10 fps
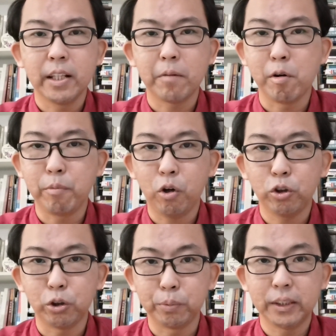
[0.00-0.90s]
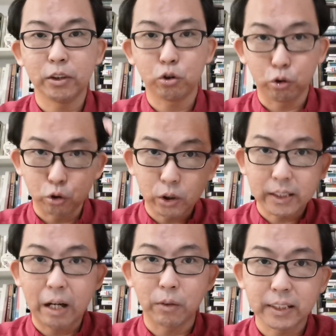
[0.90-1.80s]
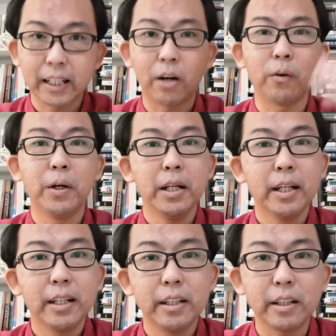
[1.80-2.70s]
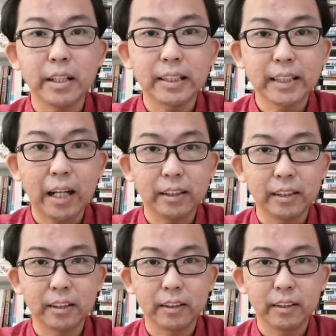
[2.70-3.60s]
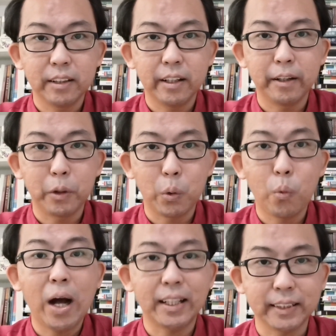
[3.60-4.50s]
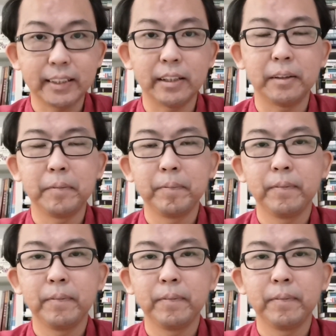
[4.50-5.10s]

他们或许不是纯粹嘲笑伊丽莎的呃外形，